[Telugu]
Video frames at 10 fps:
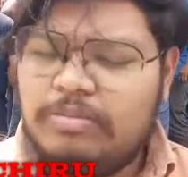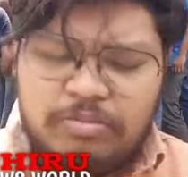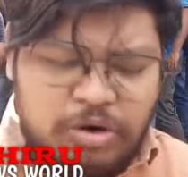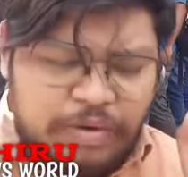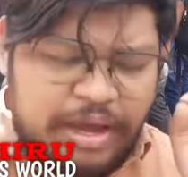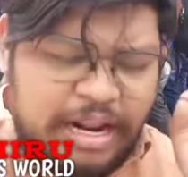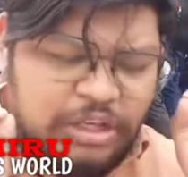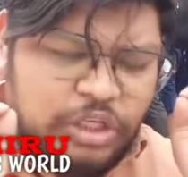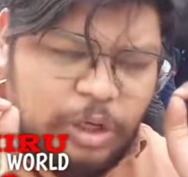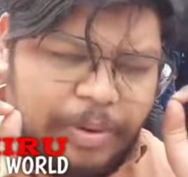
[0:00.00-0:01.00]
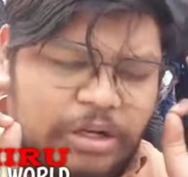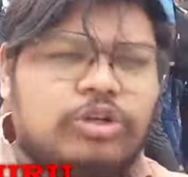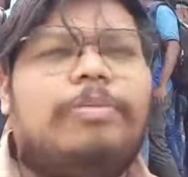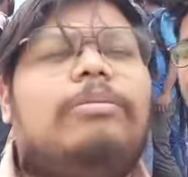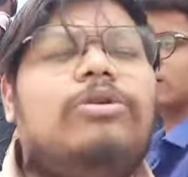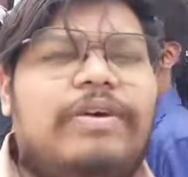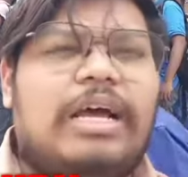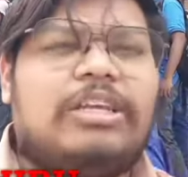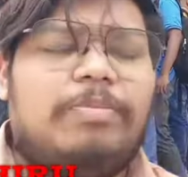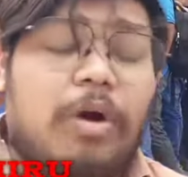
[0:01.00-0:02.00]
మూవీ అయితే సూపర్ అండ్ సూపర్ మూవీ
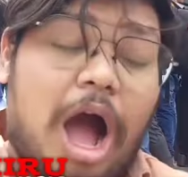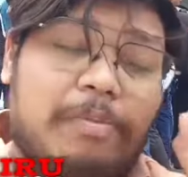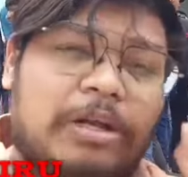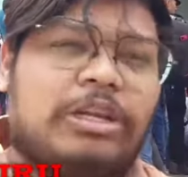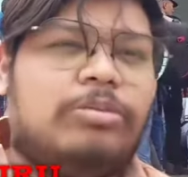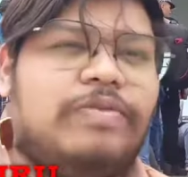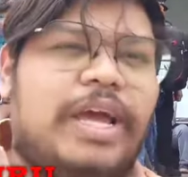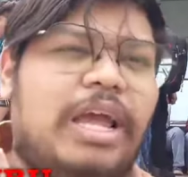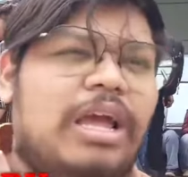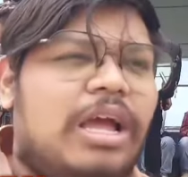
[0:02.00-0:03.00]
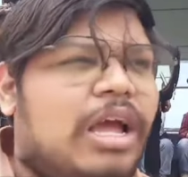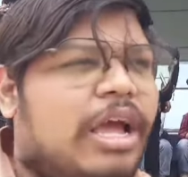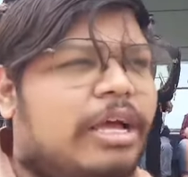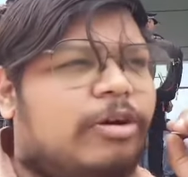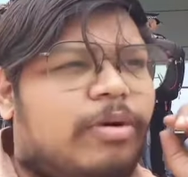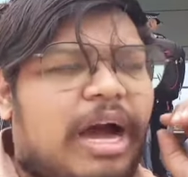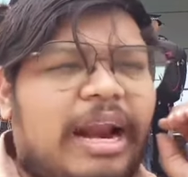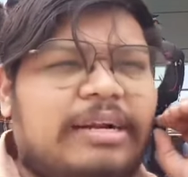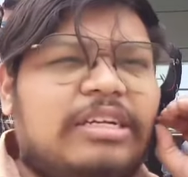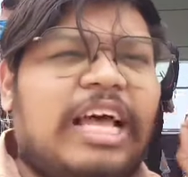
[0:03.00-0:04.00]
అసలు బ్లాక్ బస్టర్ మూవీ
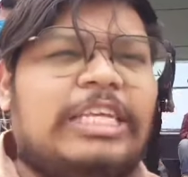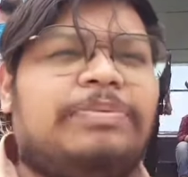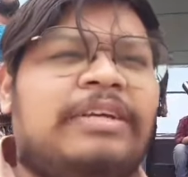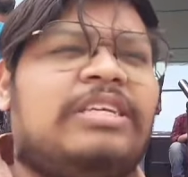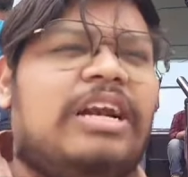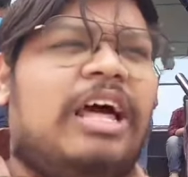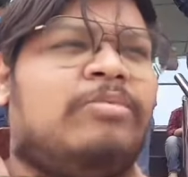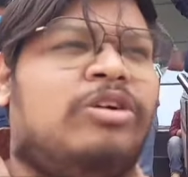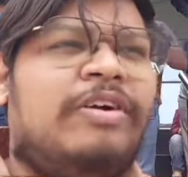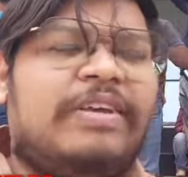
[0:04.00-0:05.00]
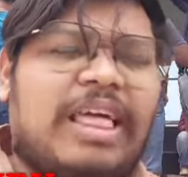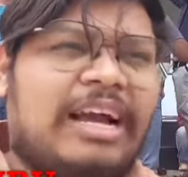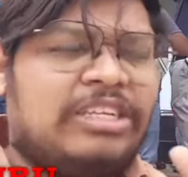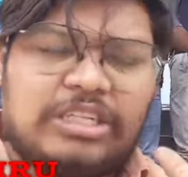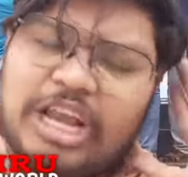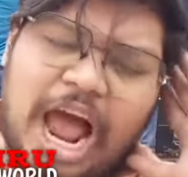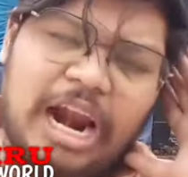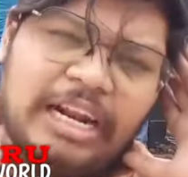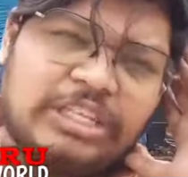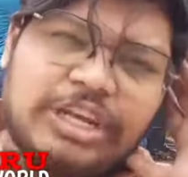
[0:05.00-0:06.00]
కరెక్ట్ సస్పెన్స్ థ్రిల్లర్ మూవీ విత్ యాక్షన్ చాలా
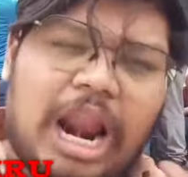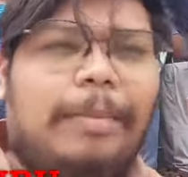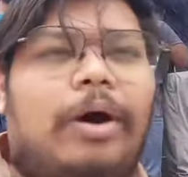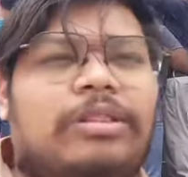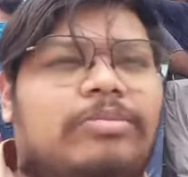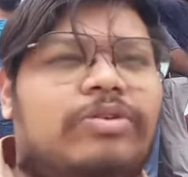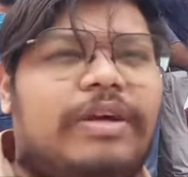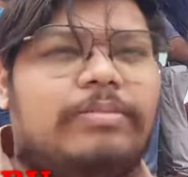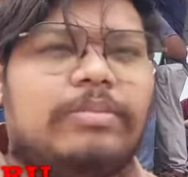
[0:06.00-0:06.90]
అంటే చాలా బాగుంది మూవీ